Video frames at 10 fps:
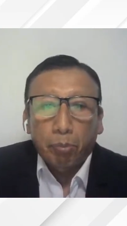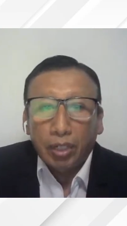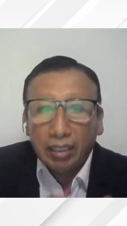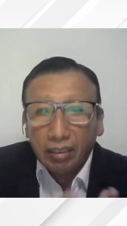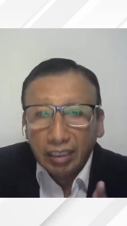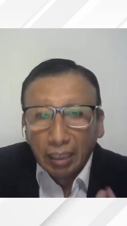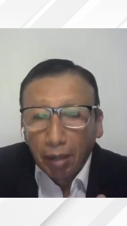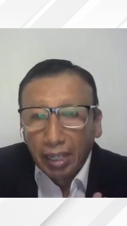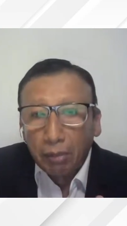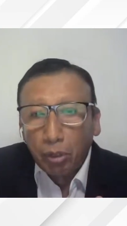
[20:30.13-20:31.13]
por el
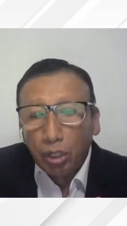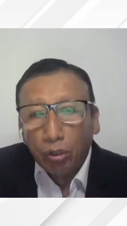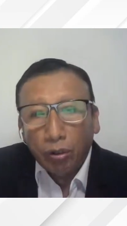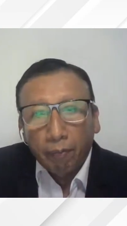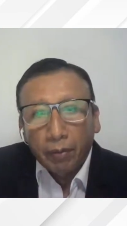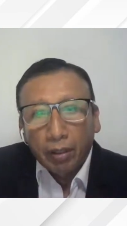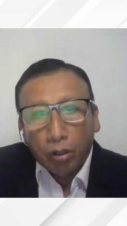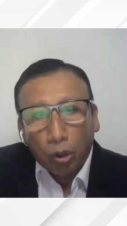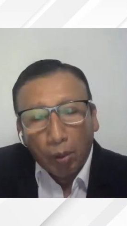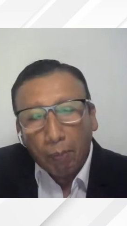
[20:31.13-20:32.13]
sistema híbrido,
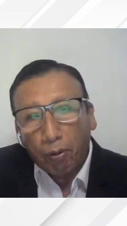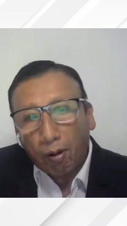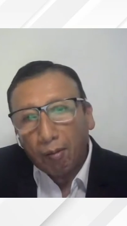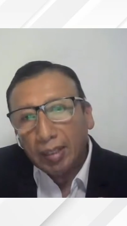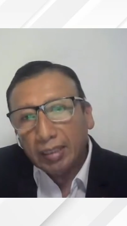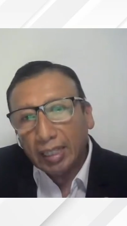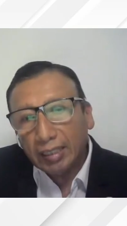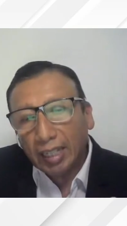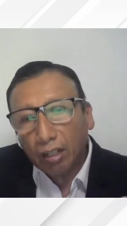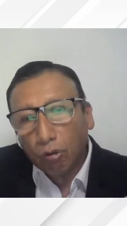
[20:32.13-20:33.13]
lo más probable es que
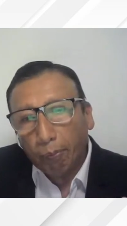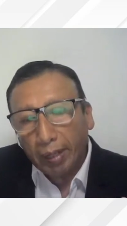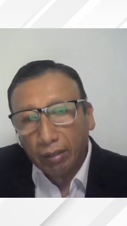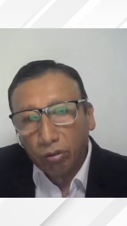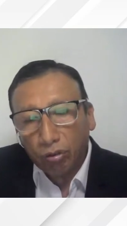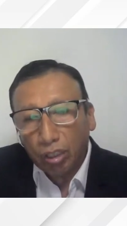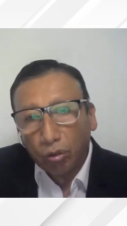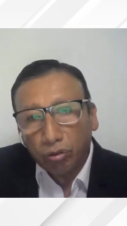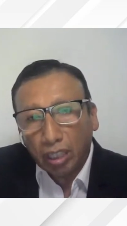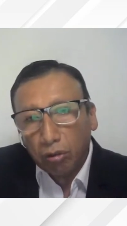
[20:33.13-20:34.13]
esa recuperación
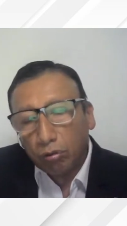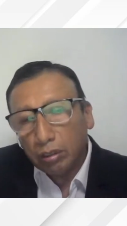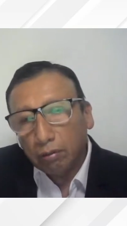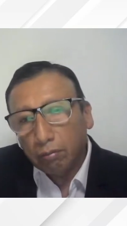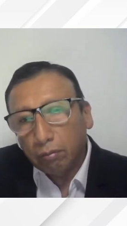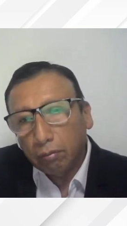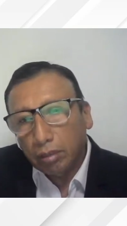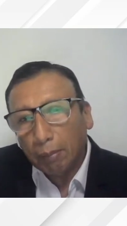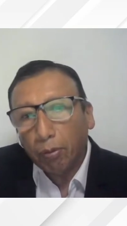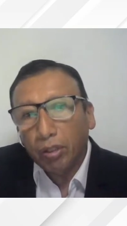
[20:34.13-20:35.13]
de dos años
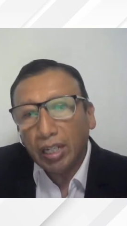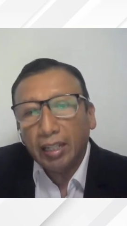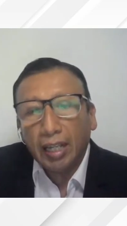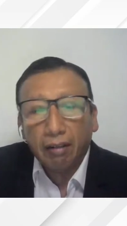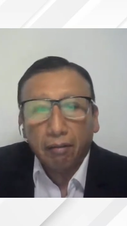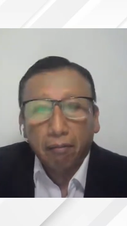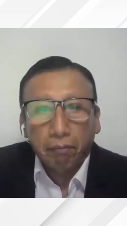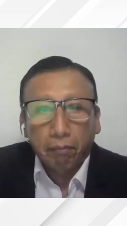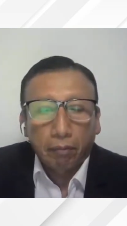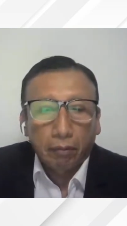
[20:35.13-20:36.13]
se podría dar
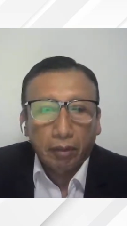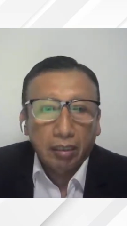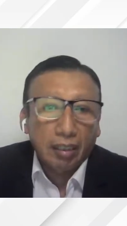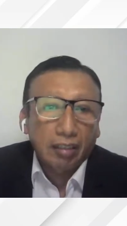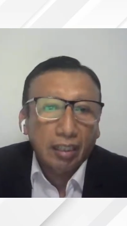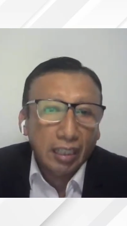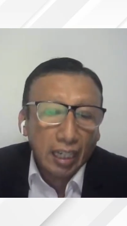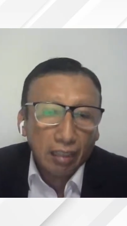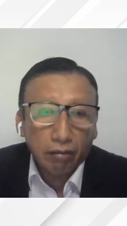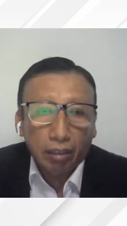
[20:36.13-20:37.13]
quizás en
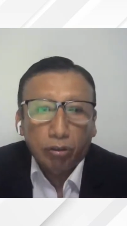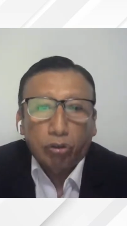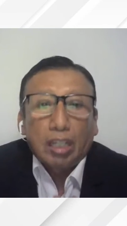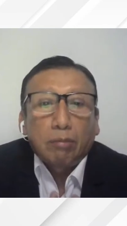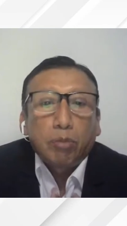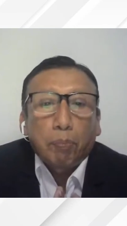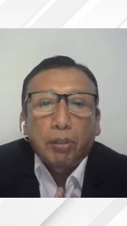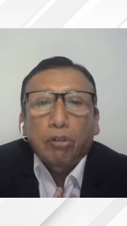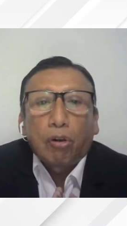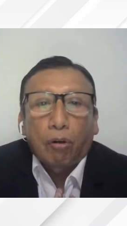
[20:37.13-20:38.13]
tres, es, mi
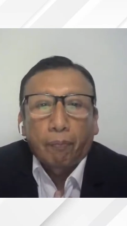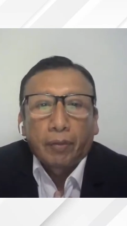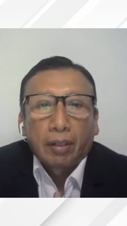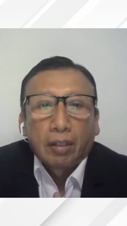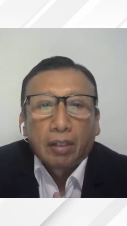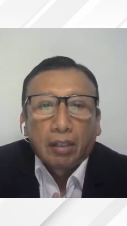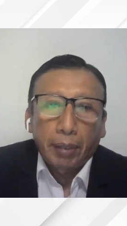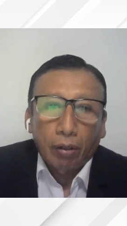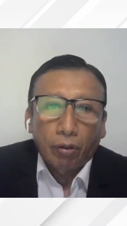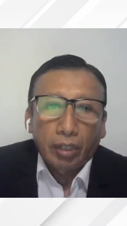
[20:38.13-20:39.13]
opinión,
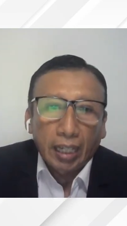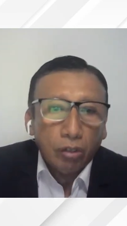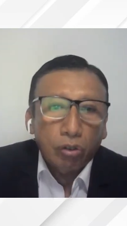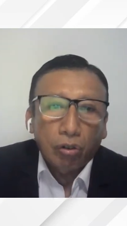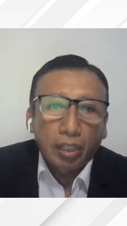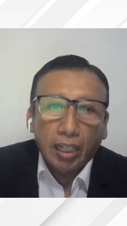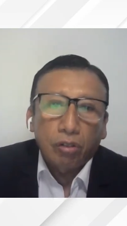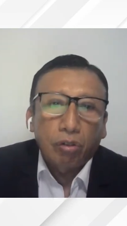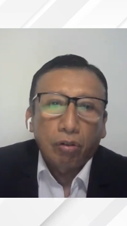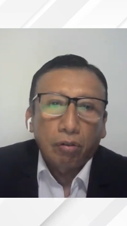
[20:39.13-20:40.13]
pero de hecho,
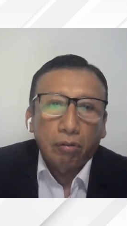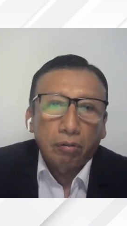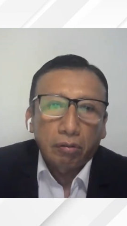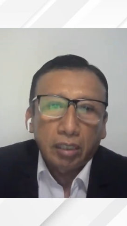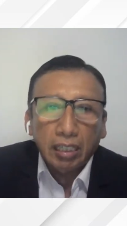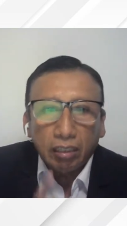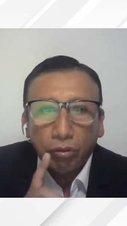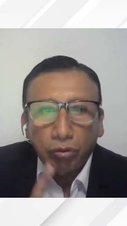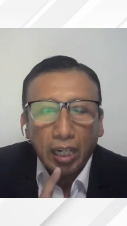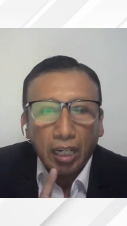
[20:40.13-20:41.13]
de hecho, y
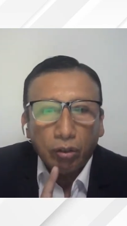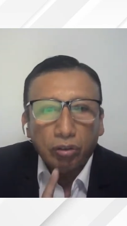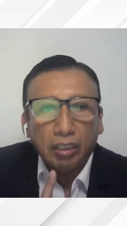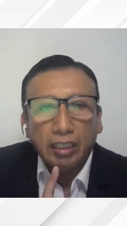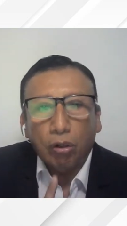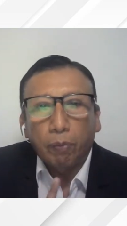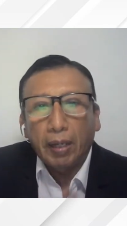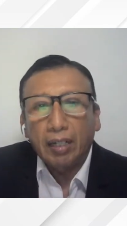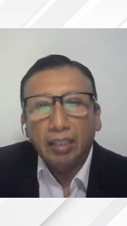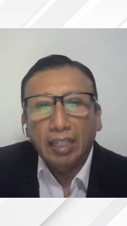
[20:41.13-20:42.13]
esa es una de las cosas que los
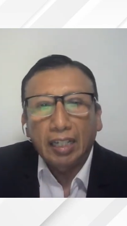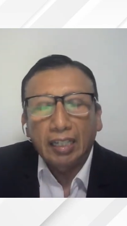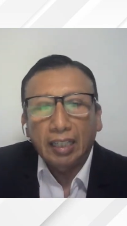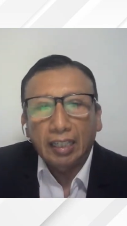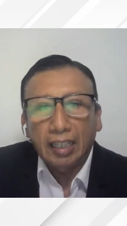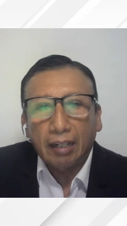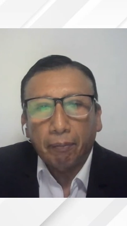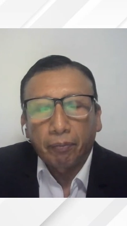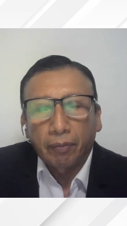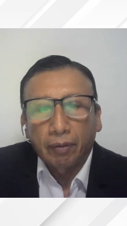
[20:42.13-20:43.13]
padres tienen que entender,